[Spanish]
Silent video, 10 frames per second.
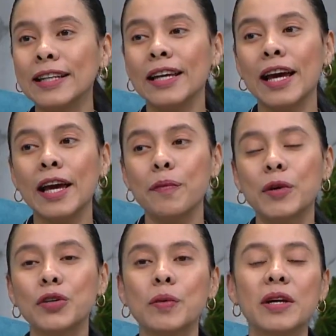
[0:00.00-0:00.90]
Sí, eh,
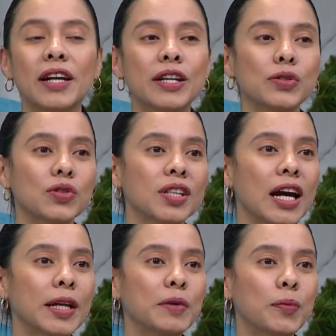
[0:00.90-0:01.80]
pues bueno, en mis redes
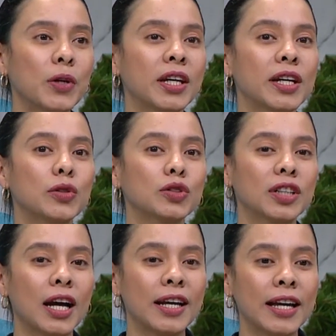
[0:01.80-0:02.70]
sociales me pueden
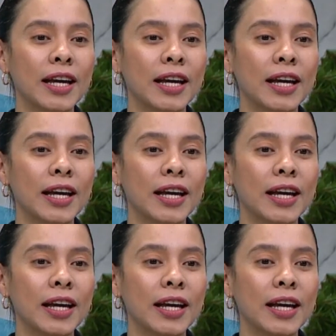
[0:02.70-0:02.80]
encontrar